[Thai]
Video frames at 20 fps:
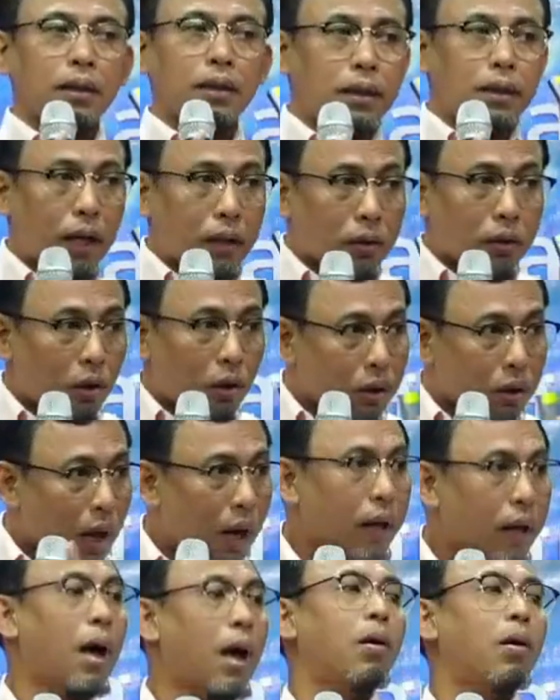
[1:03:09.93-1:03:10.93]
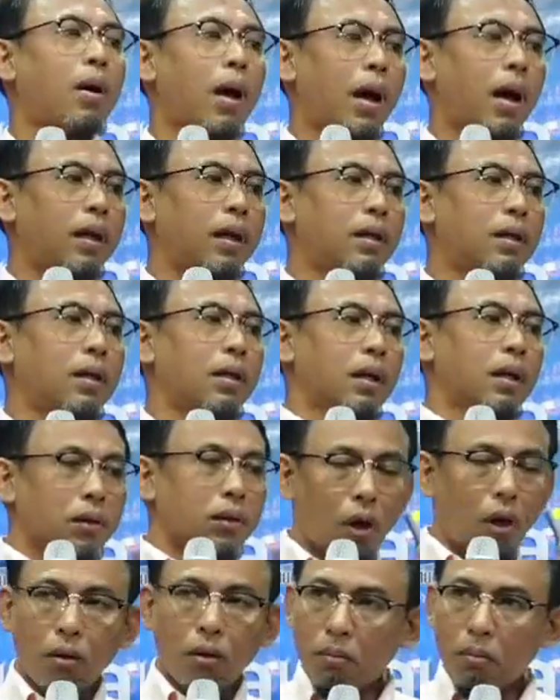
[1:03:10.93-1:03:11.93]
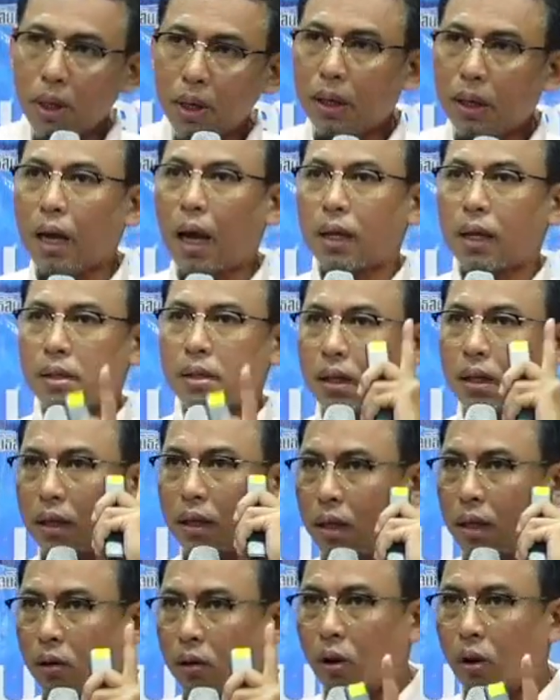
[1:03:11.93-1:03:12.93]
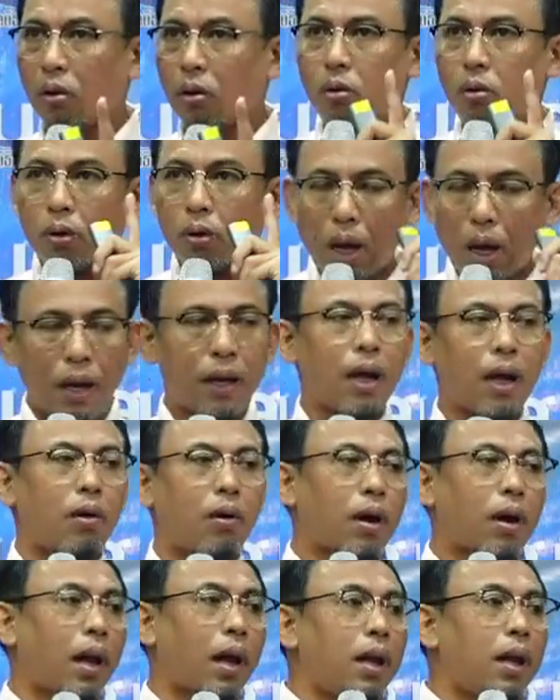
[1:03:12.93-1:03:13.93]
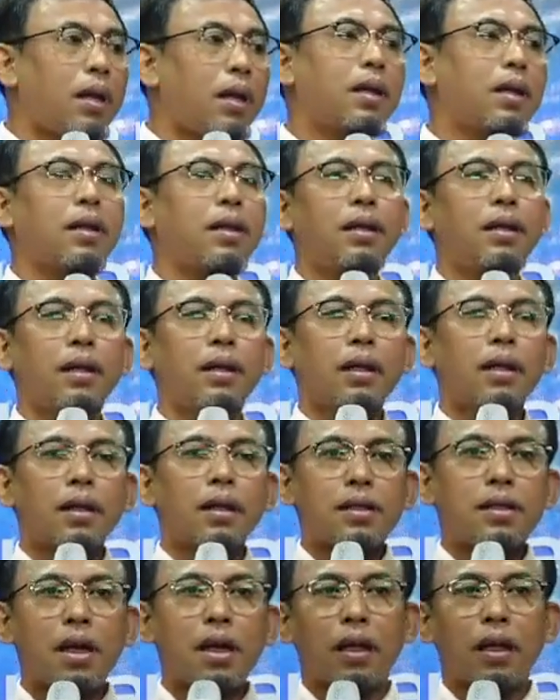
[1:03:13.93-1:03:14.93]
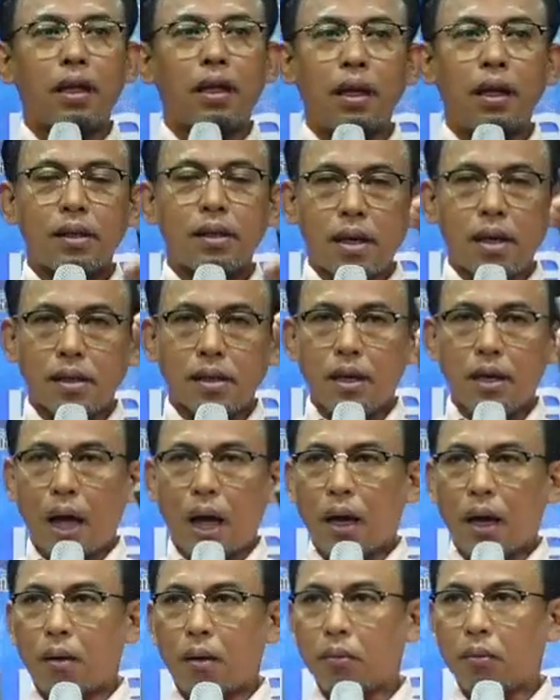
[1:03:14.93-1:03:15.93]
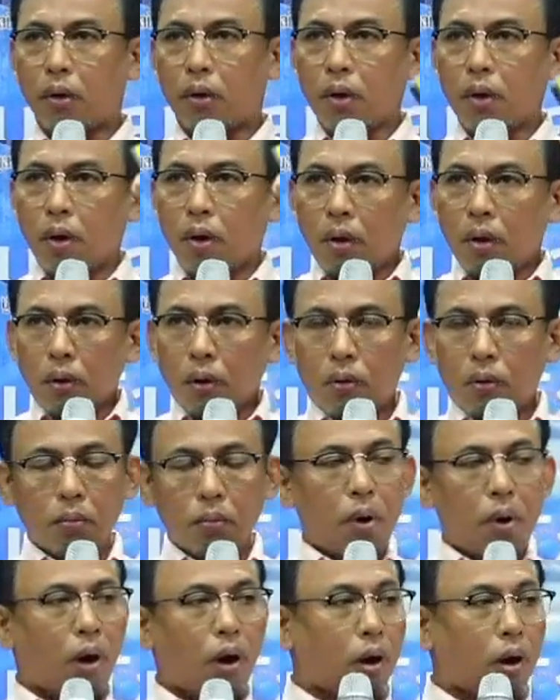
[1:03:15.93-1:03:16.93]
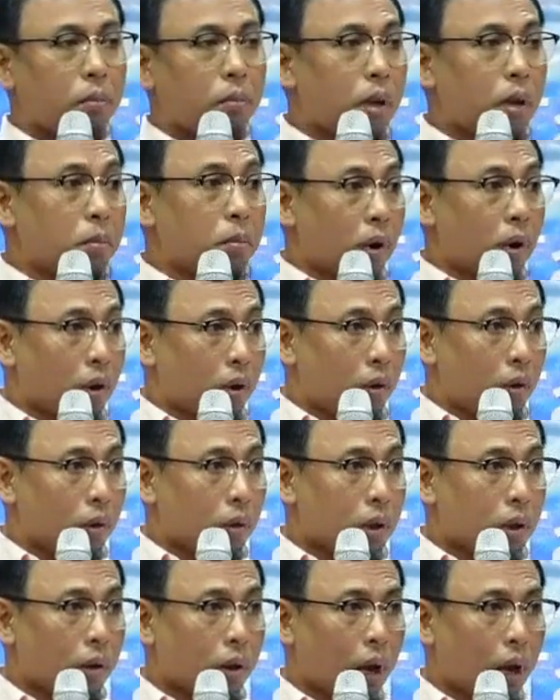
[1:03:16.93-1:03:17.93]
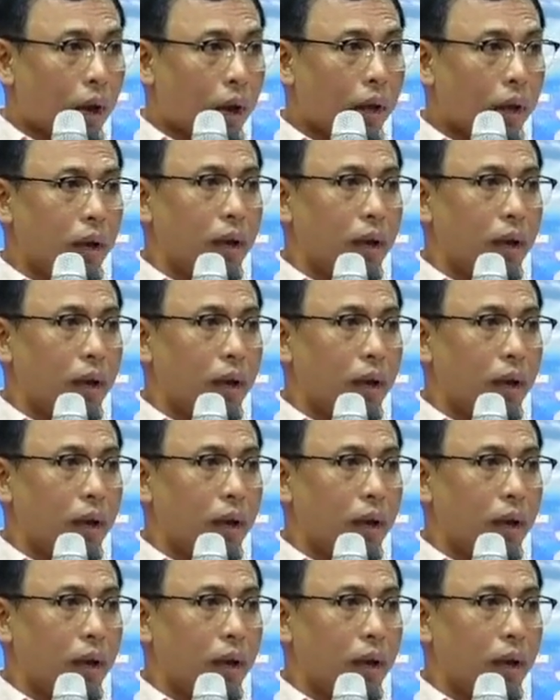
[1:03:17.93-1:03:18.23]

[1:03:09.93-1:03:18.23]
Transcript: จะต้องได้เท่ากันต้องเหมือนกันสิทธิของลูกได้เท่ากันนี่คือสิ่งที่ศาสนากำหนดคุณพ่อมีมรดกเท่าไหร่